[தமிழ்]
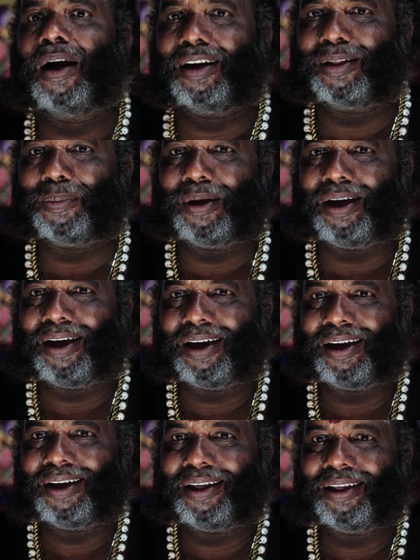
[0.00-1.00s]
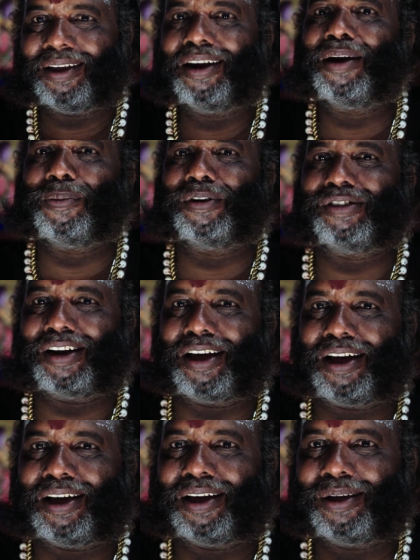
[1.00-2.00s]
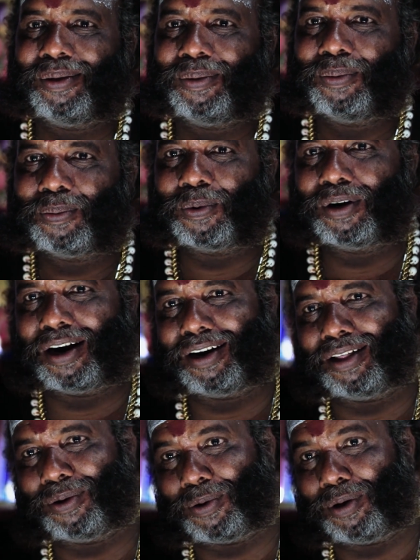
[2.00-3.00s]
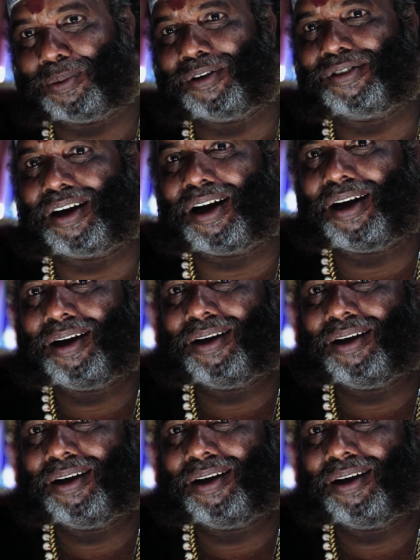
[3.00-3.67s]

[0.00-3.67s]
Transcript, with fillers: வாங்க தம்பி என்ன பிரச்சனை பொண்டாட்டி எதுவும் ஓடி போயிருச்சா